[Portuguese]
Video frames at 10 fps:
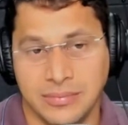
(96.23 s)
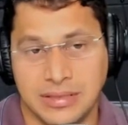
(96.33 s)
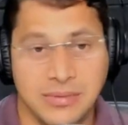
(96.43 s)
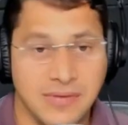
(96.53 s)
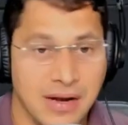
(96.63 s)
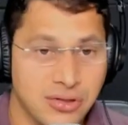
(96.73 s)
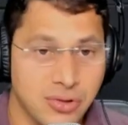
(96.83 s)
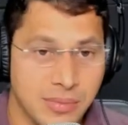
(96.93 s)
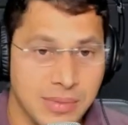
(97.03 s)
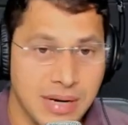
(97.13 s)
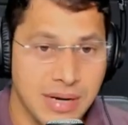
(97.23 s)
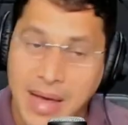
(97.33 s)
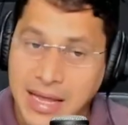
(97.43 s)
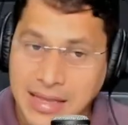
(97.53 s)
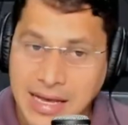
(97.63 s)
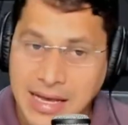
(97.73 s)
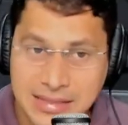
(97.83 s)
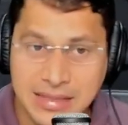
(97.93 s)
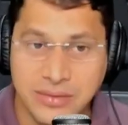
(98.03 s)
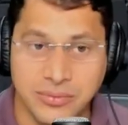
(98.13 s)
Estamos falando sobre a
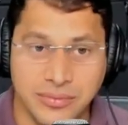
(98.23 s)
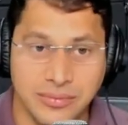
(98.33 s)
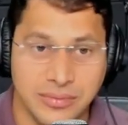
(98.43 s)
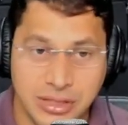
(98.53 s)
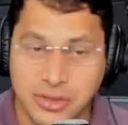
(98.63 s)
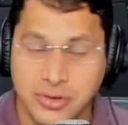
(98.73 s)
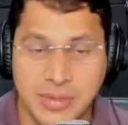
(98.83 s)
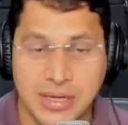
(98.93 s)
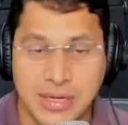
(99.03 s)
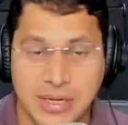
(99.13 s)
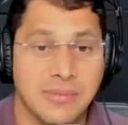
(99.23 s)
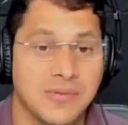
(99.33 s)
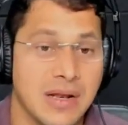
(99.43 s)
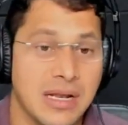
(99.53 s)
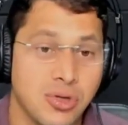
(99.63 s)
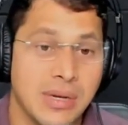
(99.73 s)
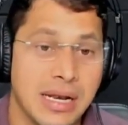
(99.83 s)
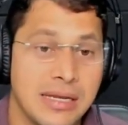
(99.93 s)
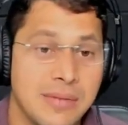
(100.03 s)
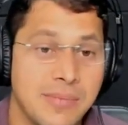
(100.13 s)
libertação, isso mesmo. Estamos falando
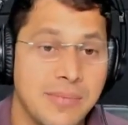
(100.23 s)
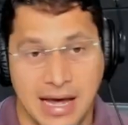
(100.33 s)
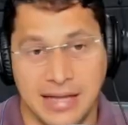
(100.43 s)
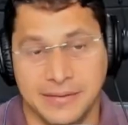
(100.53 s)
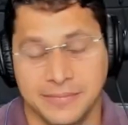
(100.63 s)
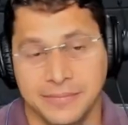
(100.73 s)
sobre a liberdade.